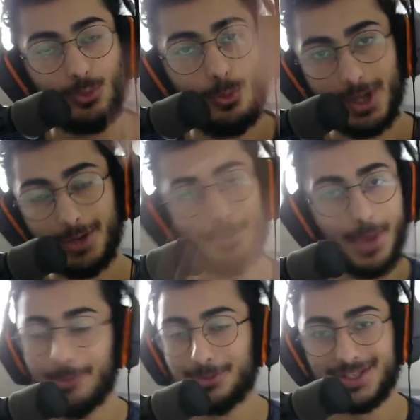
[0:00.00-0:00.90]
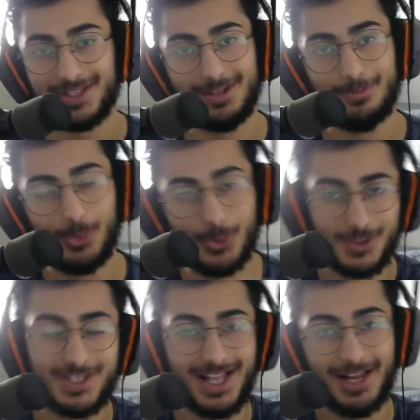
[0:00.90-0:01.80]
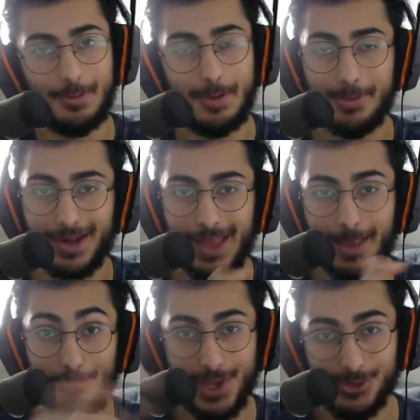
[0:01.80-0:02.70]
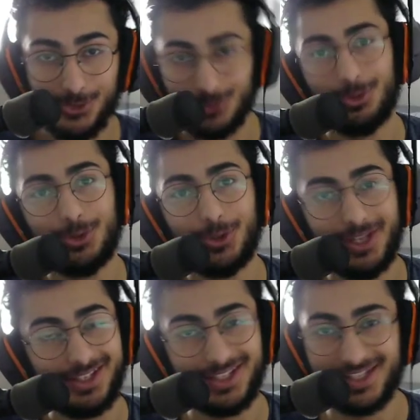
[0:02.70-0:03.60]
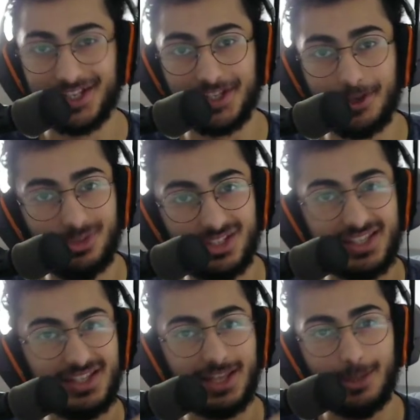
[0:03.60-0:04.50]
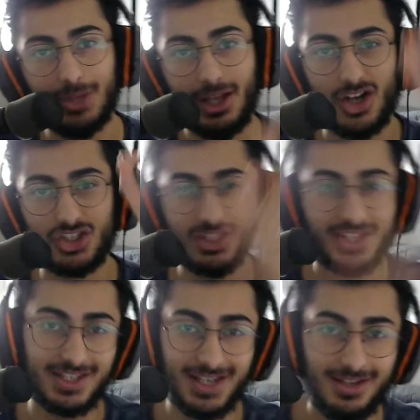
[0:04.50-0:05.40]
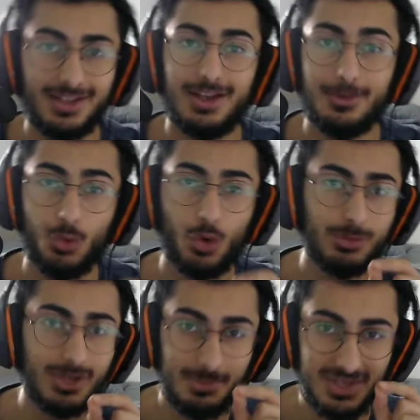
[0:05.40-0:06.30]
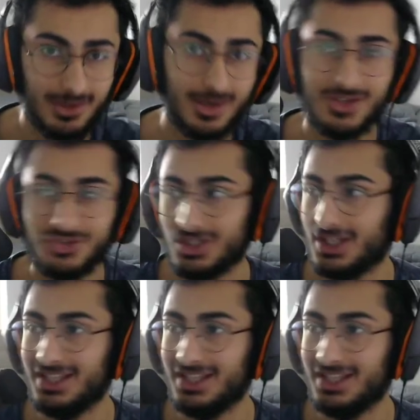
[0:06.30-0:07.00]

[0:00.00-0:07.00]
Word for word: Umarım beğenmişsinizdir. Bugün sizlerle beraber hem 500 bin doları nasıl kazanabilirsiniz hem de açık tekerlek yani Formula 1 aracını